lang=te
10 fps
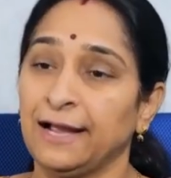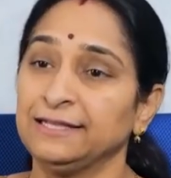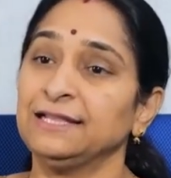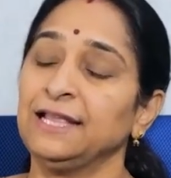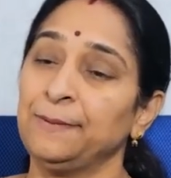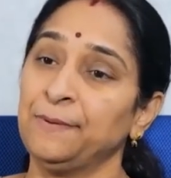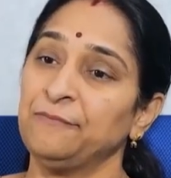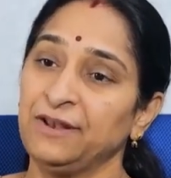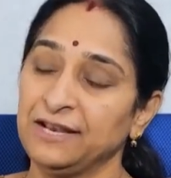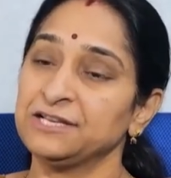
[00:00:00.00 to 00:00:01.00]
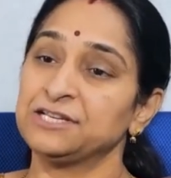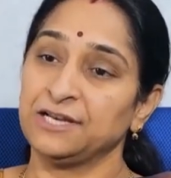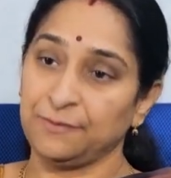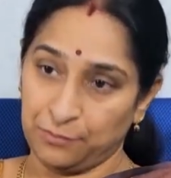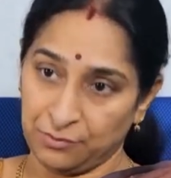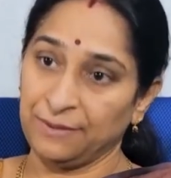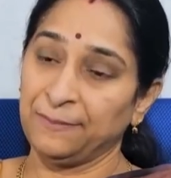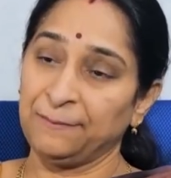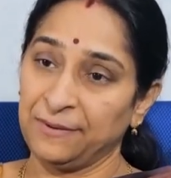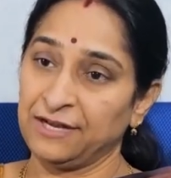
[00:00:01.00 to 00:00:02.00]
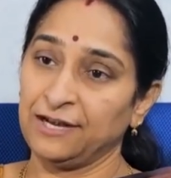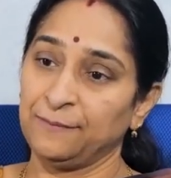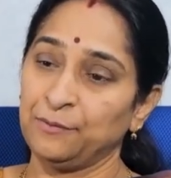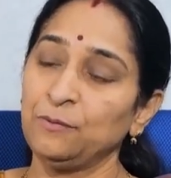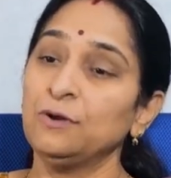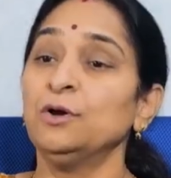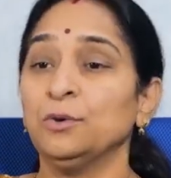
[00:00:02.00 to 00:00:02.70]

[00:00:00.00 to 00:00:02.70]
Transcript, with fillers: అయితే దీపం వెలిగించేటప్పుడు దీపం పెట్టేటప్పుడు